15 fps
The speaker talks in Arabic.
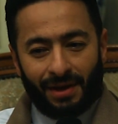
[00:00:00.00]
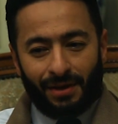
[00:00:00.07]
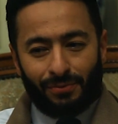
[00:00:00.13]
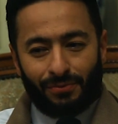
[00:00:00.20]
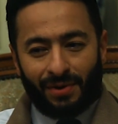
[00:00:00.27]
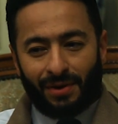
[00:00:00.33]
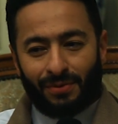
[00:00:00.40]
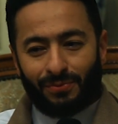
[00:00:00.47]

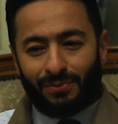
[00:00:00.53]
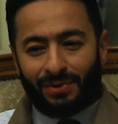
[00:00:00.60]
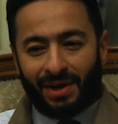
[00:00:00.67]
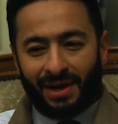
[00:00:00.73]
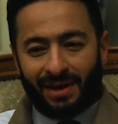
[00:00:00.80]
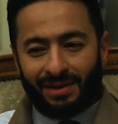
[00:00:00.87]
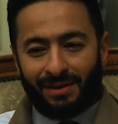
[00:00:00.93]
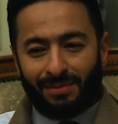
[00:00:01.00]
او او
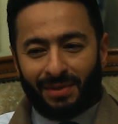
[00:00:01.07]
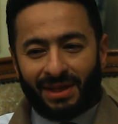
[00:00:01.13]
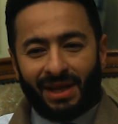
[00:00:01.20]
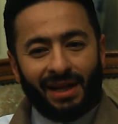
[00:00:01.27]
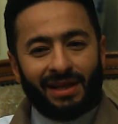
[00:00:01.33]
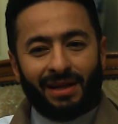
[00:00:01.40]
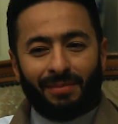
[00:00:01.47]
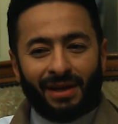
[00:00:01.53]
يعني
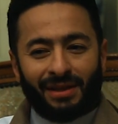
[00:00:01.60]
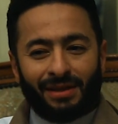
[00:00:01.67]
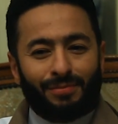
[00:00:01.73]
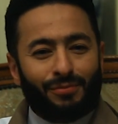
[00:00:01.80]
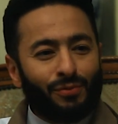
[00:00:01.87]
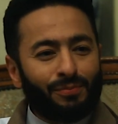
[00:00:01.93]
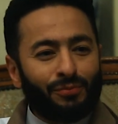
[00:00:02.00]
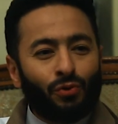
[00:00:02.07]
المداح ده انا
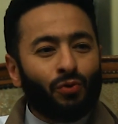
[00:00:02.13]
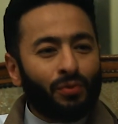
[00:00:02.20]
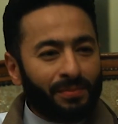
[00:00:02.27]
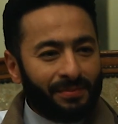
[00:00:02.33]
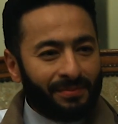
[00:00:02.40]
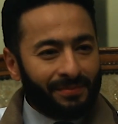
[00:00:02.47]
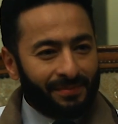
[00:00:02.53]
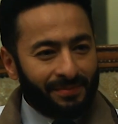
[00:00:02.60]
بعتبره ابنهم
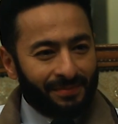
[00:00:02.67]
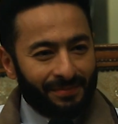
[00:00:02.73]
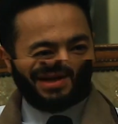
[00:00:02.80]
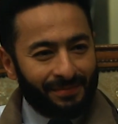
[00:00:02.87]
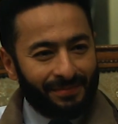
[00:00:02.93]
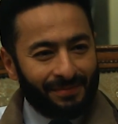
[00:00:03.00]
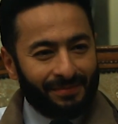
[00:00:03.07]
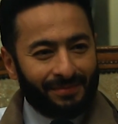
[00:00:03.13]

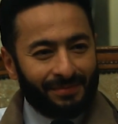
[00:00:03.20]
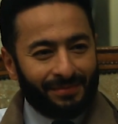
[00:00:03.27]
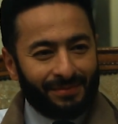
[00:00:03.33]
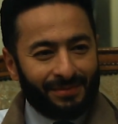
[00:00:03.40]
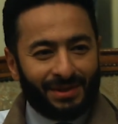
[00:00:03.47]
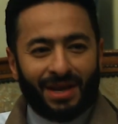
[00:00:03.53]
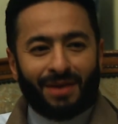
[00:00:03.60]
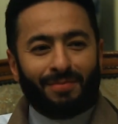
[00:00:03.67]

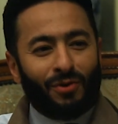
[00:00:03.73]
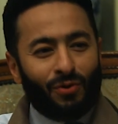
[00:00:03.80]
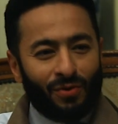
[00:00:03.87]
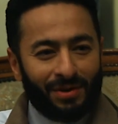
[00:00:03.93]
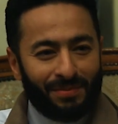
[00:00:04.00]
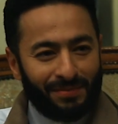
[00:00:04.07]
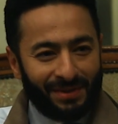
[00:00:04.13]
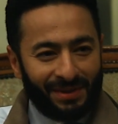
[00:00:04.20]
زي ما هو
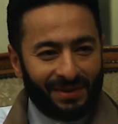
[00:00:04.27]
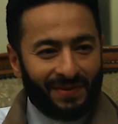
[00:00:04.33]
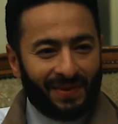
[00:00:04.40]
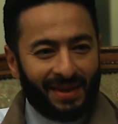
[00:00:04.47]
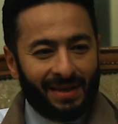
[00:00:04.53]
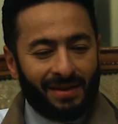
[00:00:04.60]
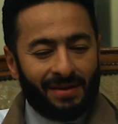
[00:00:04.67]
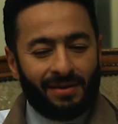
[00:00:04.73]
ابني
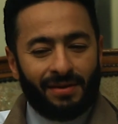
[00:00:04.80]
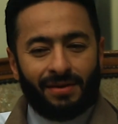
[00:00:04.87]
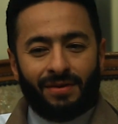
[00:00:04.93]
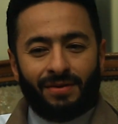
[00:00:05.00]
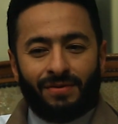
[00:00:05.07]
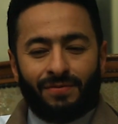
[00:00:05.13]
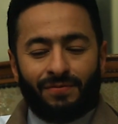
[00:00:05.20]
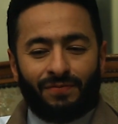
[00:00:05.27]

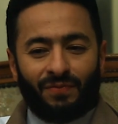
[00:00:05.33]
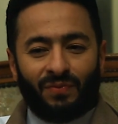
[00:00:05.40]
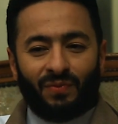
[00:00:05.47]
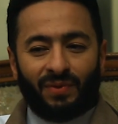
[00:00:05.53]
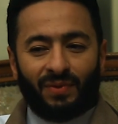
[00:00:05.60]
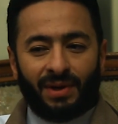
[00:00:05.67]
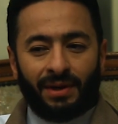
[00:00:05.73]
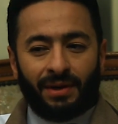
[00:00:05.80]

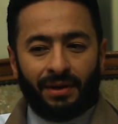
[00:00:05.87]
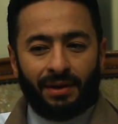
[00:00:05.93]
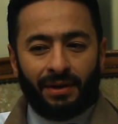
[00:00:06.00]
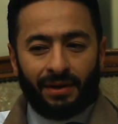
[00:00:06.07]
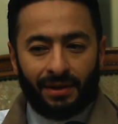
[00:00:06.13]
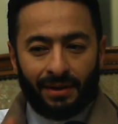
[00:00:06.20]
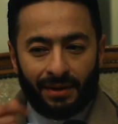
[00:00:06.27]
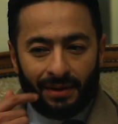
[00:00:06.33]
ف
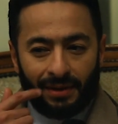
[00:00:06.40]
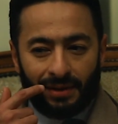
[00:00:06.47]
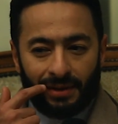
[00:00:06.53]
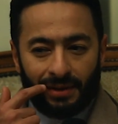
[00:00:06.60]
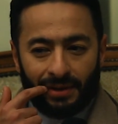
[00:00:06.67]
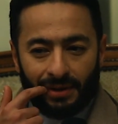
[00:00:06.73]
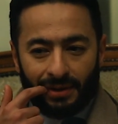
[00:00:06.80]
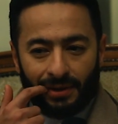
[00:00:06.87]

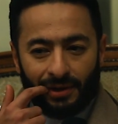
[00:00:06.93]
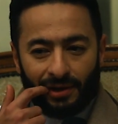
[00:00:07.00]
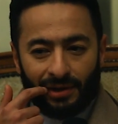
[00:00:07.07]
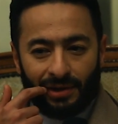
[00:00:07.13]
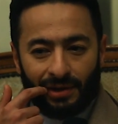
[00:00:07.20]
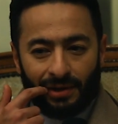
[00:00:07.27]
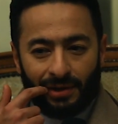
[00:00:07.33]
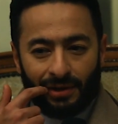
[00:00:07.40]

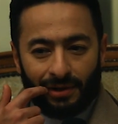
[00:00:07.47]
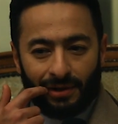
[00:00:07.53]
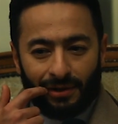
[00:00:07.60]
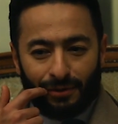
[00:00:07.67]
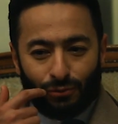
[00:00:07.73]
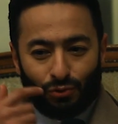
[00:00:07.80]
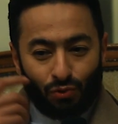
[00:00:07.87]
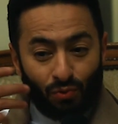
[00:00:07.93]

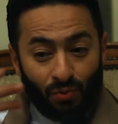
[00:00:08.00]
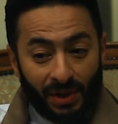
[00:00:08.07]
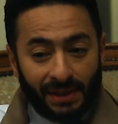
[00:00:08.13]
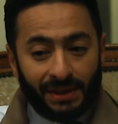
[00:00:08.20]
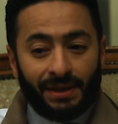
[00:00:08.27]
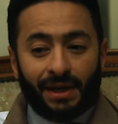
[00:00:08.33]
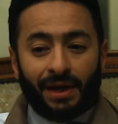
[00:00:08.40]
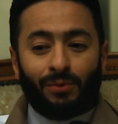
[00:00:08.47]
الاسطوره
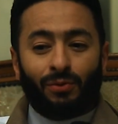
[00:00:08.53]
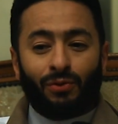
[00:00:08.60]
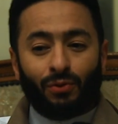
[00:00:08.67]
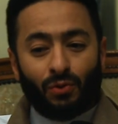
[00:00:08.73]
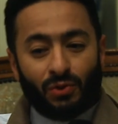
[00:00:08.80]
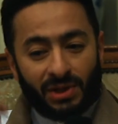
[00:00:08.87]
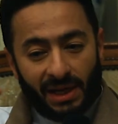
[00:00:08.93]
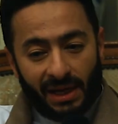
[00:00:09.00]
دي او
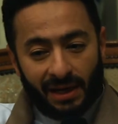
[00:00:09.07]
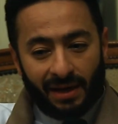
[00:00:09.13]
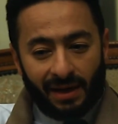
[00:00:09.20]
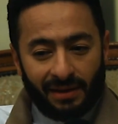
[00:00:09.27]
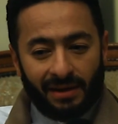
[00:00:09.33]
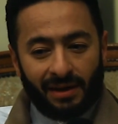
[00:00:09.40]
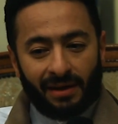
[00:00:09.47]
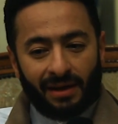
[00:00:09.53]
الجزء اللي
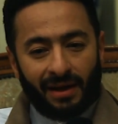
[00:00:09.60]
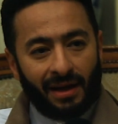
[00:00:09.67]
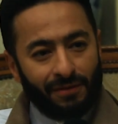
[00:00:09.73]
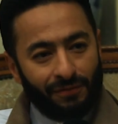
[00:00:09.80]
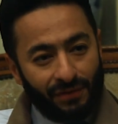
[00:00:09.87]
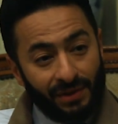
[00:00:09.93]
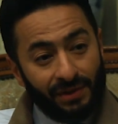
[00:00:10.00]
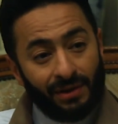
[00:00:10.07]
جاي ده
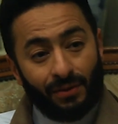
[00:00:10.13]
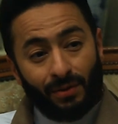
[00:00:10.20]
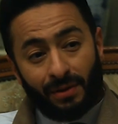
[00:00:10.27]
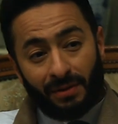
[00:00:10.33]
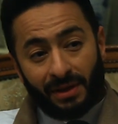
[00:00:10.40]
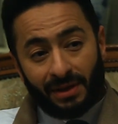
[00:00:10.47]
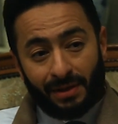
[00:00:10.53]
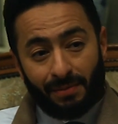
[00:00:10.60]
هيفيدنا
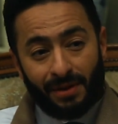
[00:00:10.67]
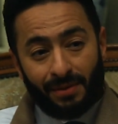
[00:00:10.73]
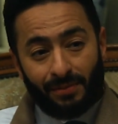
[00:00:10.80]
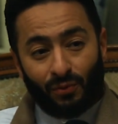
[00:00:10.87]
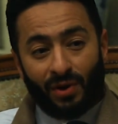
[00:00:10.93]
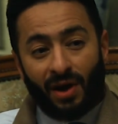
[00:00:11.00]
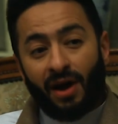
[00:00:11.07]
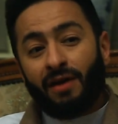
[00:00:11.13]
ويبقى
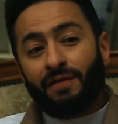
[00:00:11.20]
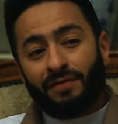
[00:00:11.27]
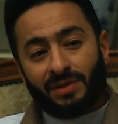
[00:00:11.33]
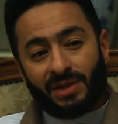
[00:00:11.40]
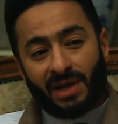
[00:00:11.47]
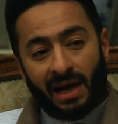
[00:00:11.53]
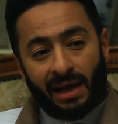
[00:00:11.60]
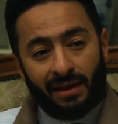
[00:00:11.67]
تمام
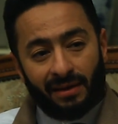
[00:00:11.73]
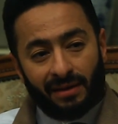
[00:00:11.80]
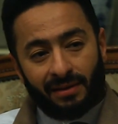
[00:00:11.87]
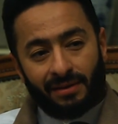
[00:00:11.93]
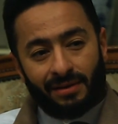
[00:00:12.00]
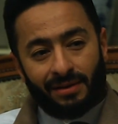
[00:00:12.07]
ونحافظ على